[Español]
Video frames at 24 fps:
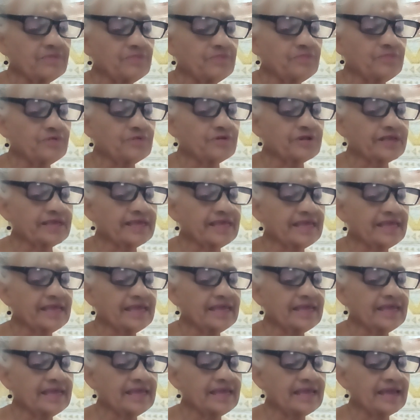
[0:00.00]

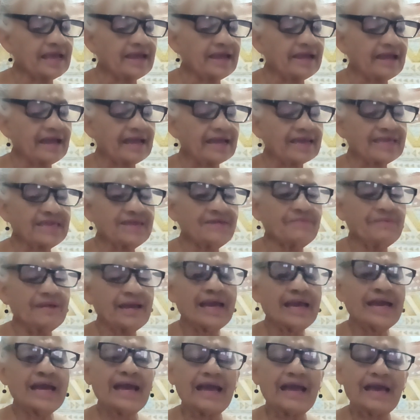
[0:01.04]
porque aquí
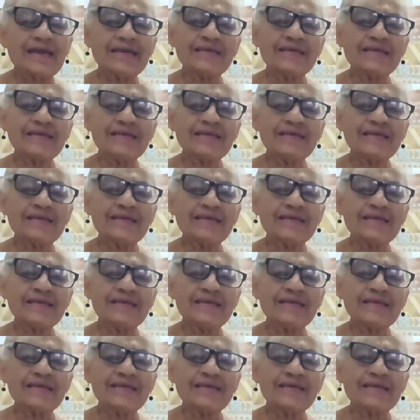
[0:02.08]
va a